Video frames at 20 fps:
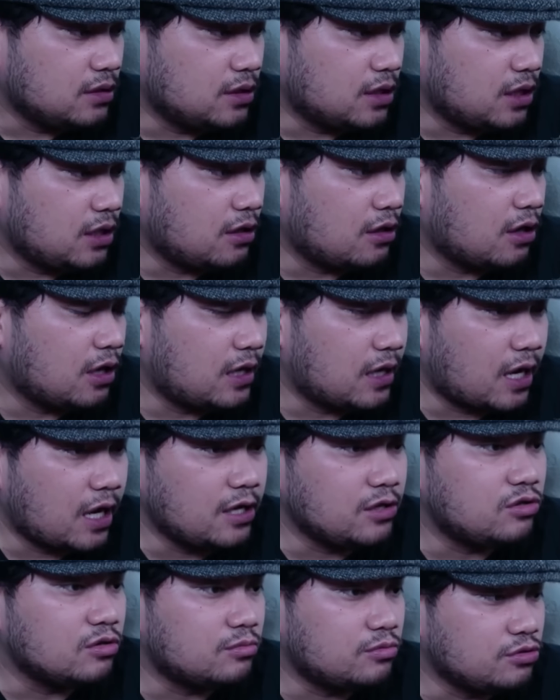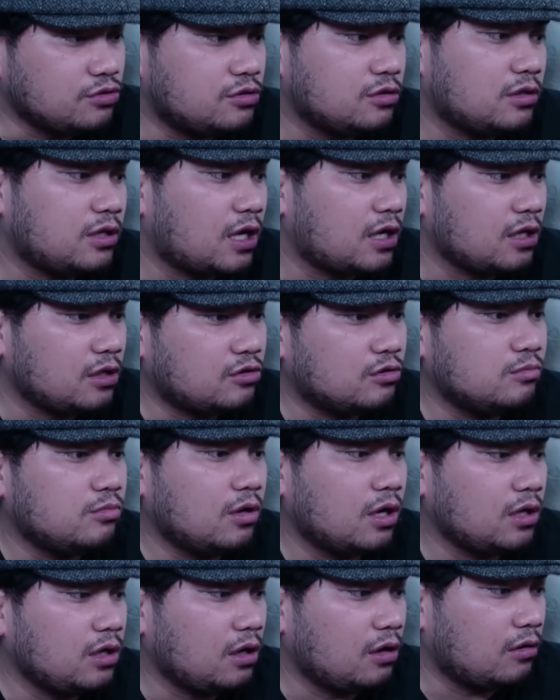Jadi kalau ada kaiju muncul dan itu
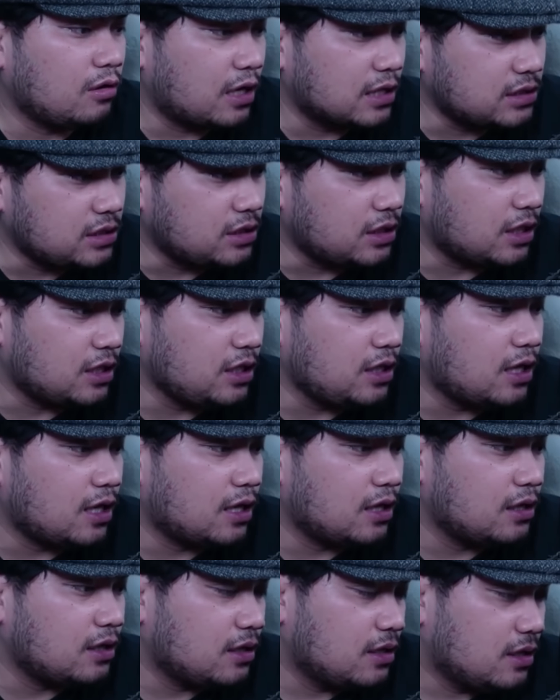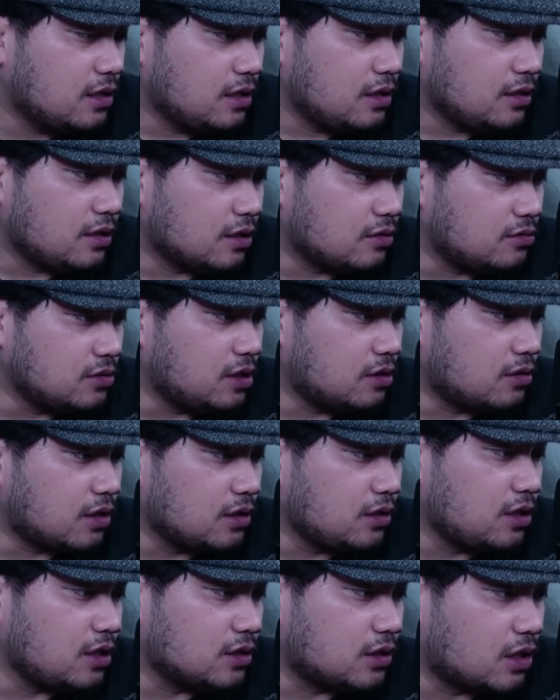bukan di lokasinya dia, ya udah
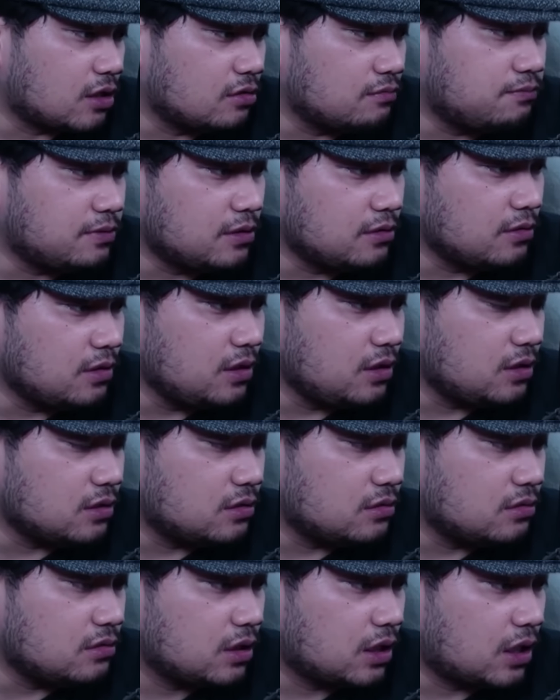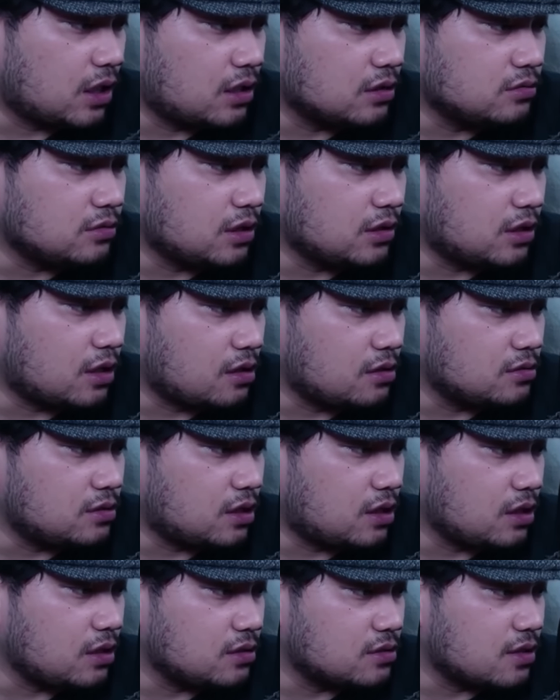orang tidak terlalu peduli gitu karena sudah terlalu
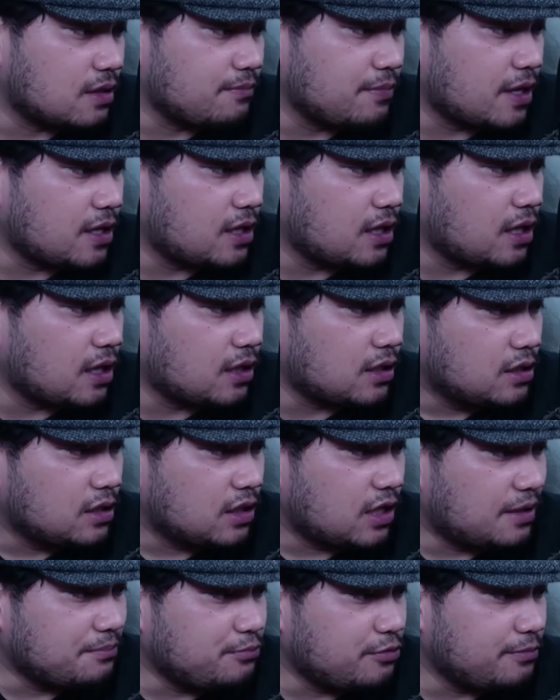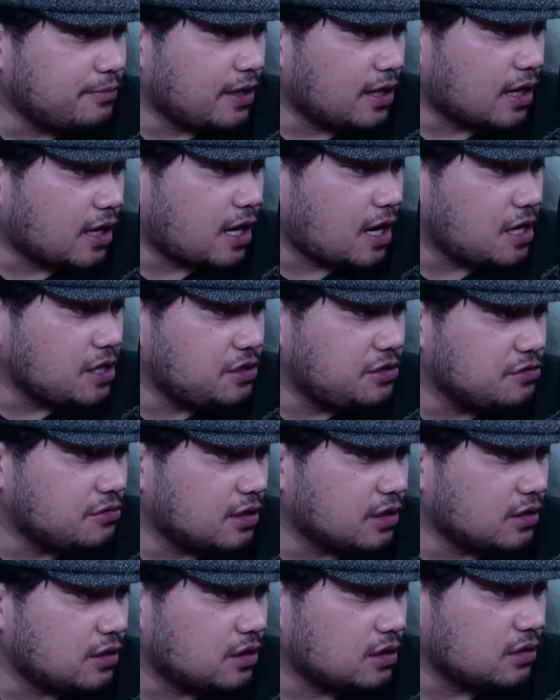sering. Sampai ada lampu merah kaiju
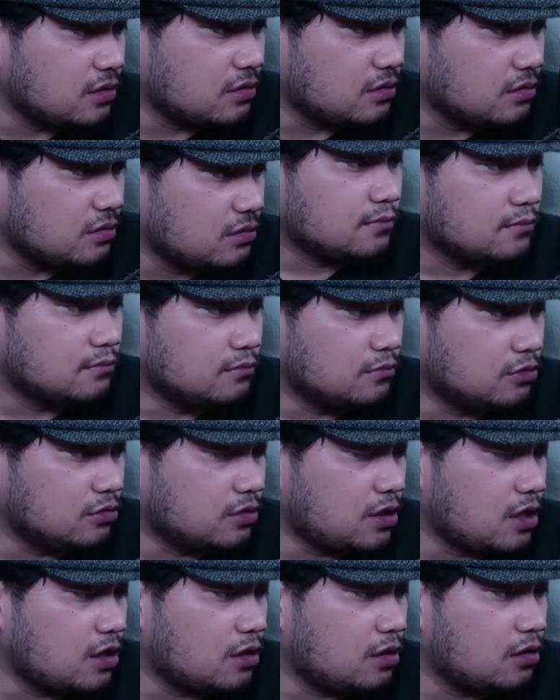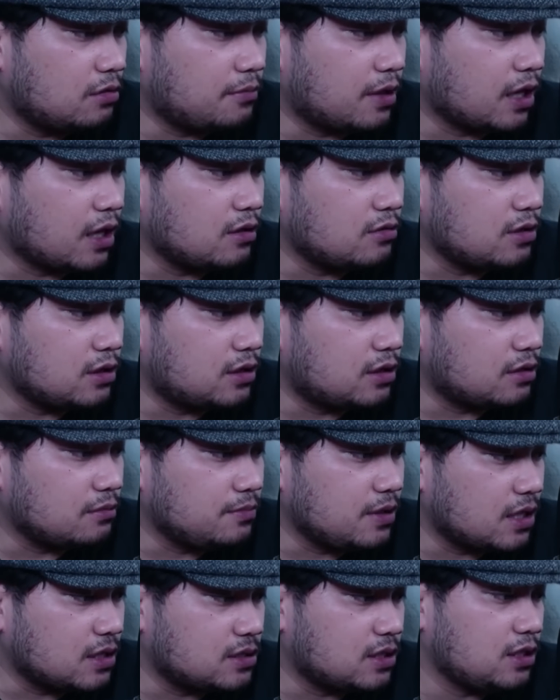kan tadi tuh. Bukti kalau mereka udah
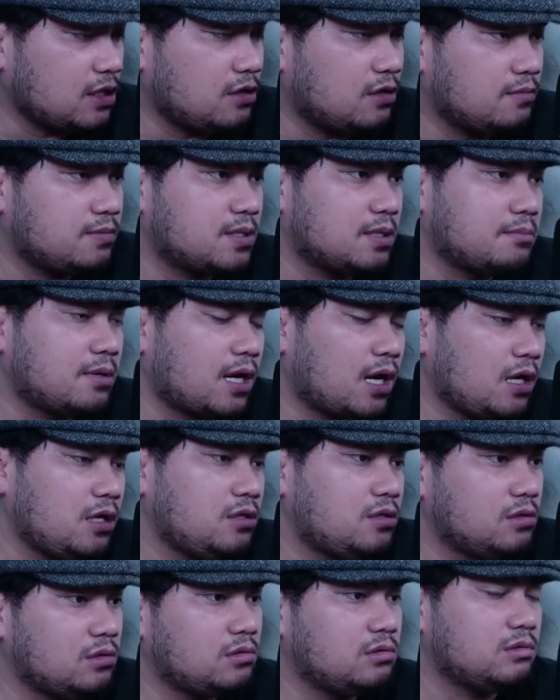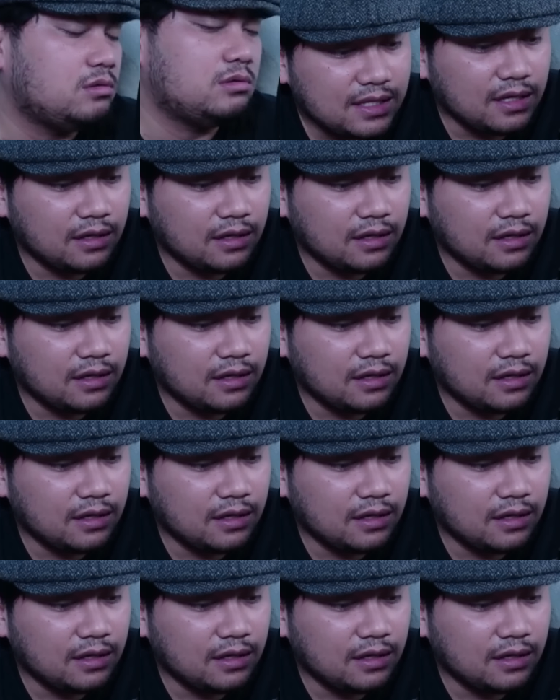terbiasa hidup sama kaiju.